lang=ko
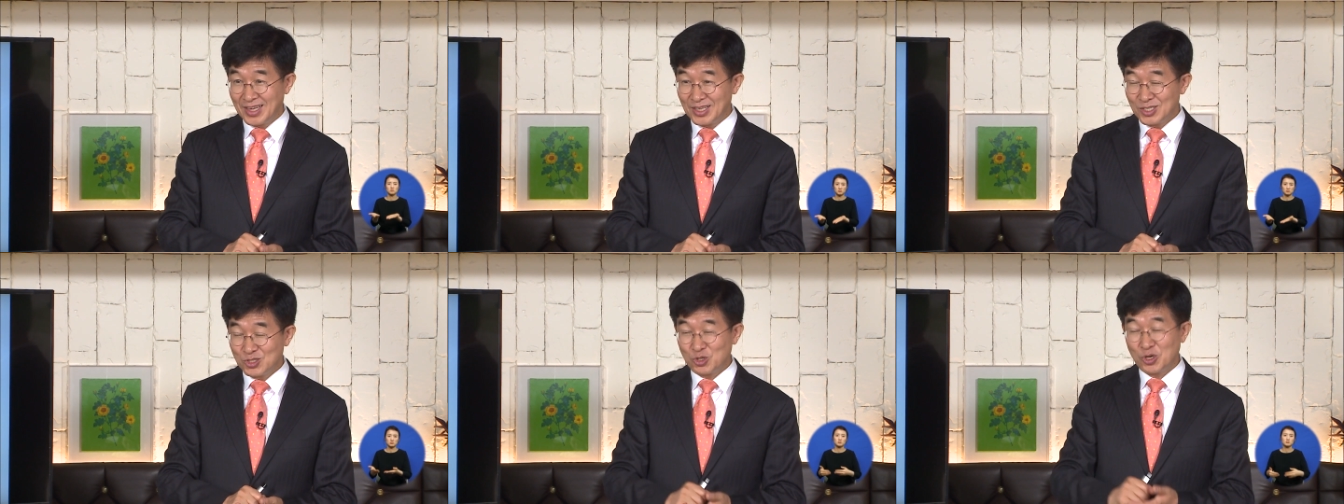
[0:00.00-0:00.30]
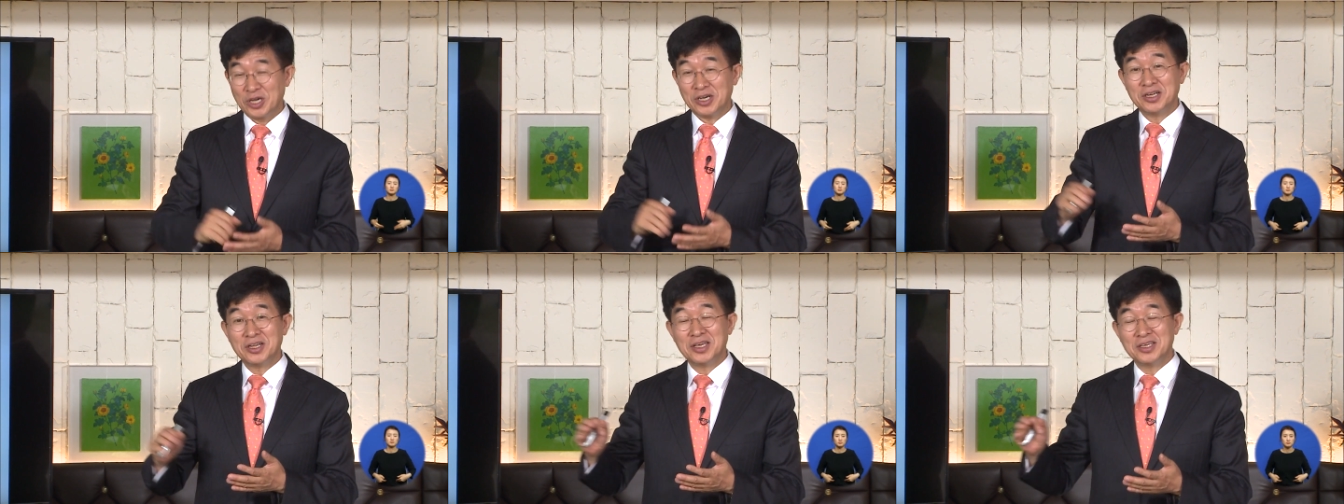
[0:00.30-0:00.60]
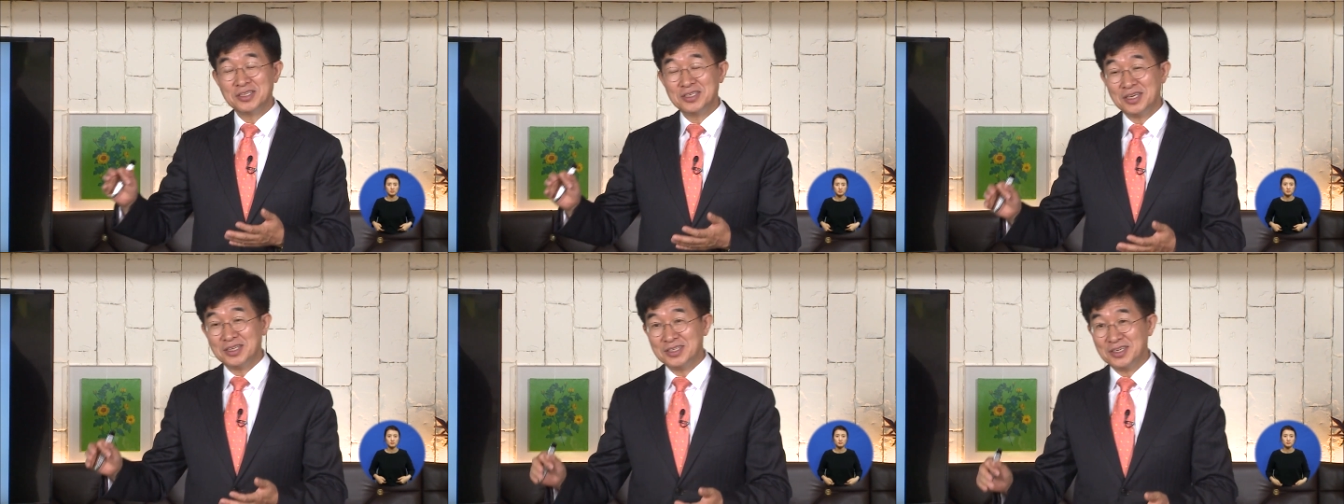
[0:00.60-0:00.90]
최근에
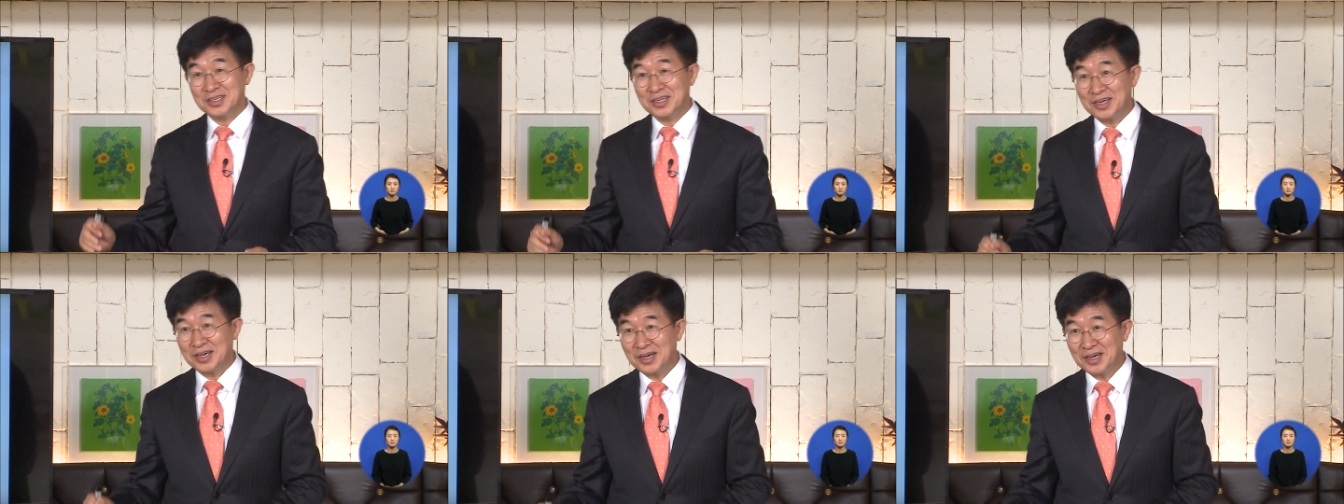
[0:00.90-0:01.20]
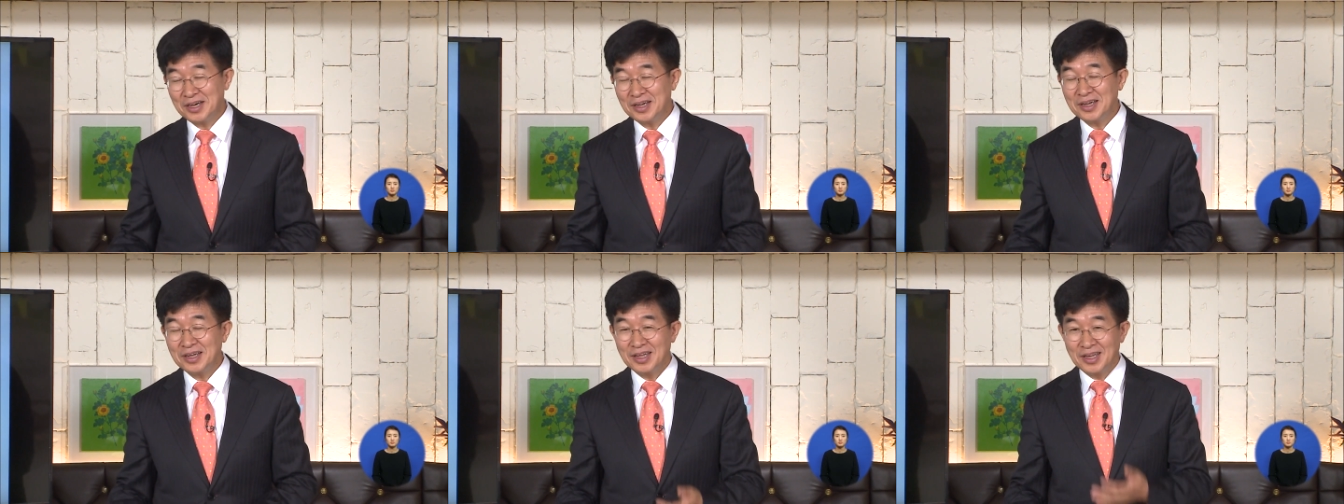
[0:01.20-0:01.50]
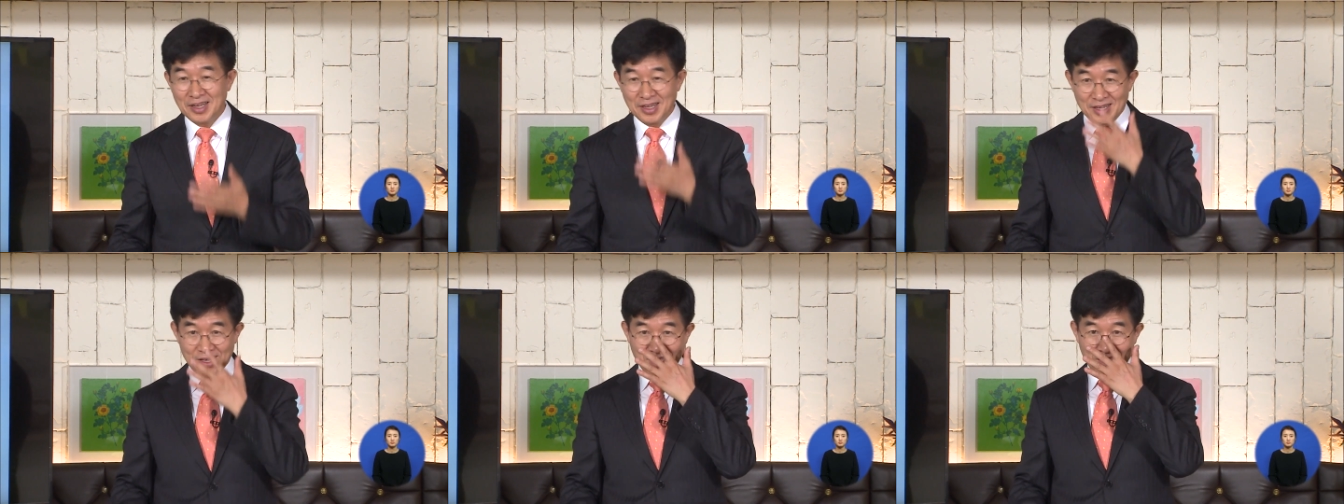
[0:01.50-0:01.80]
이제 제가
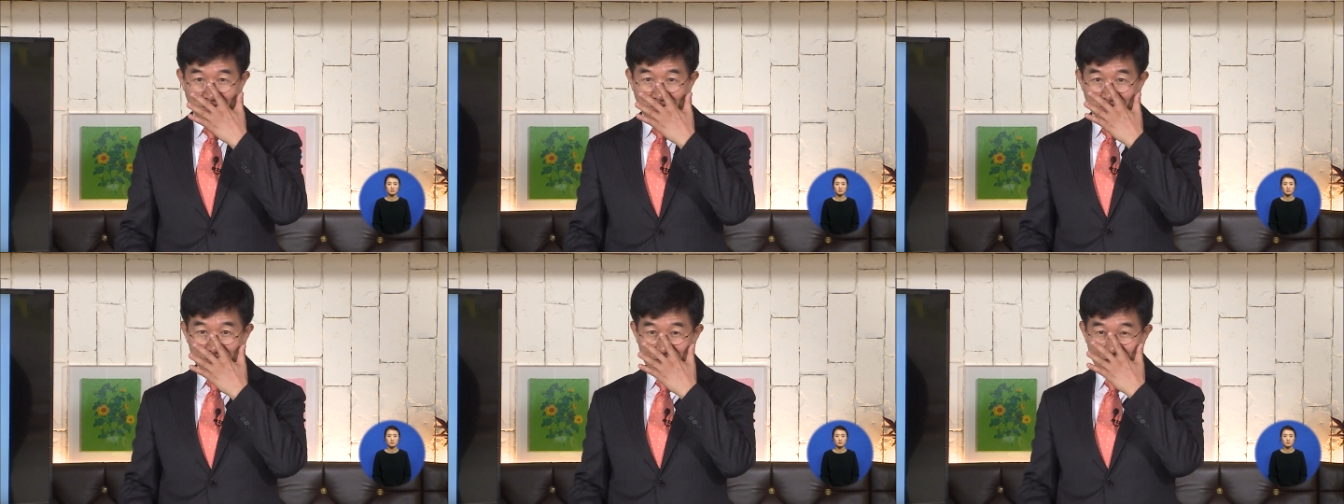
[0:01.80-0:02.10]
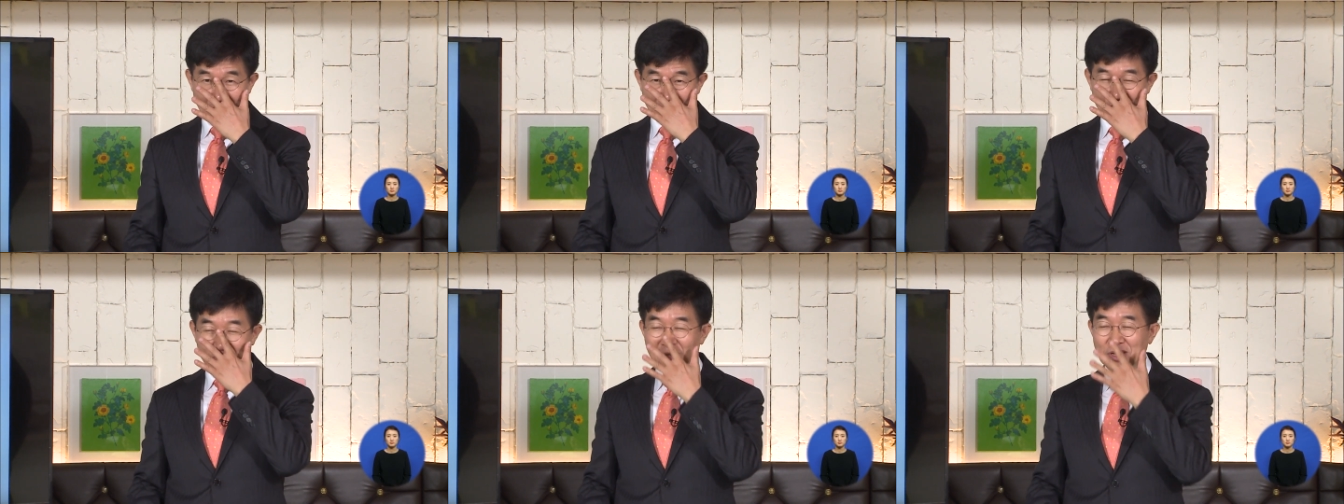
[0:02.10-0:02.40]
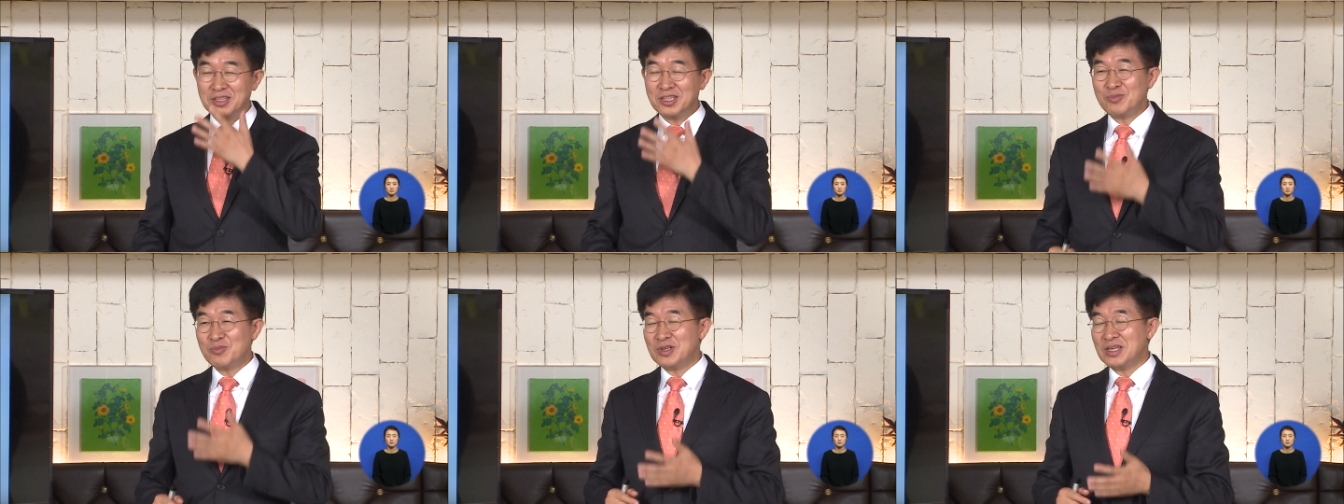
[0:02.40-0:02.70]
한
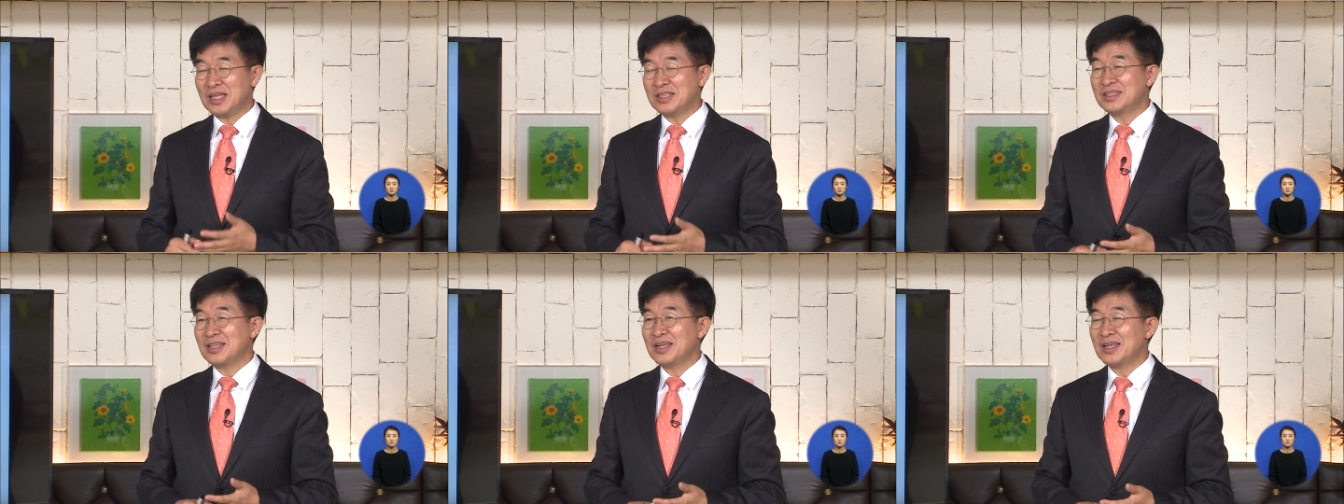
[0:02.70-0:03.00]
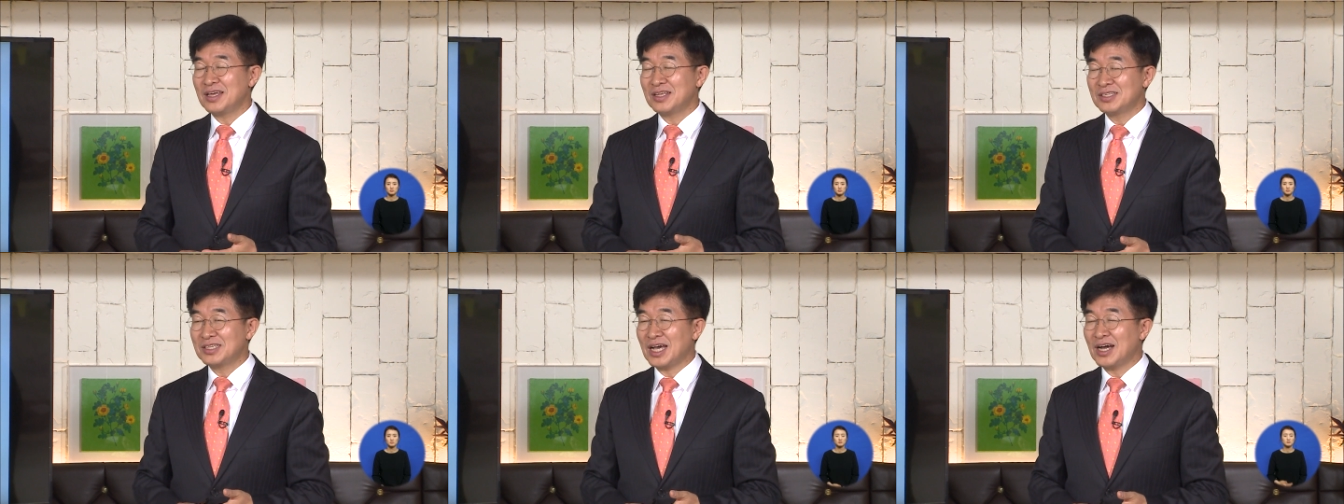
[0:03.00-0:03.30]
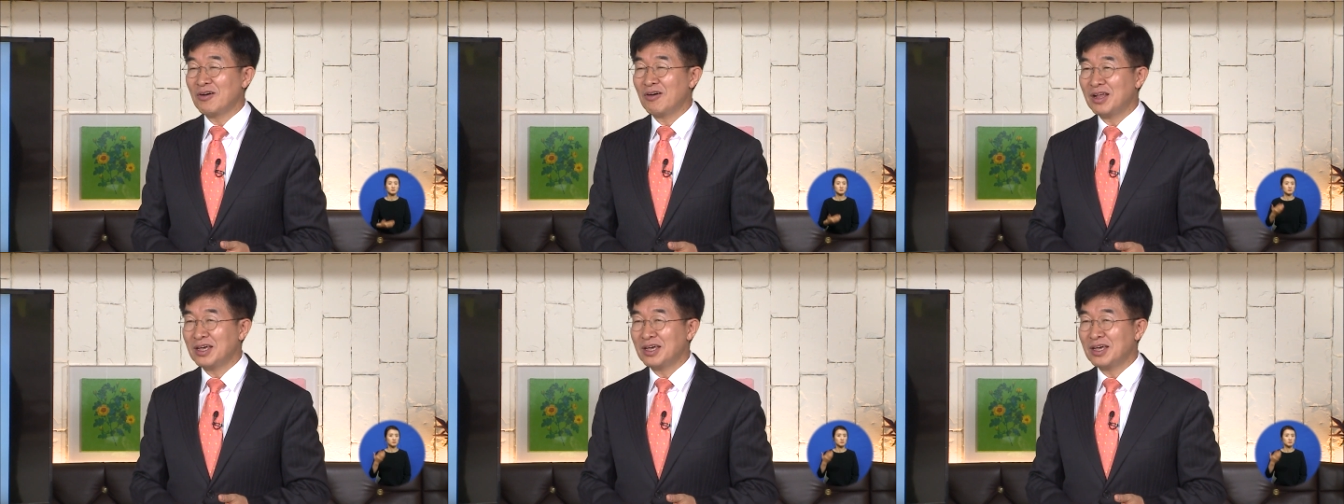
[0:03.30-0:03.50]
장관님을 옛날에 장관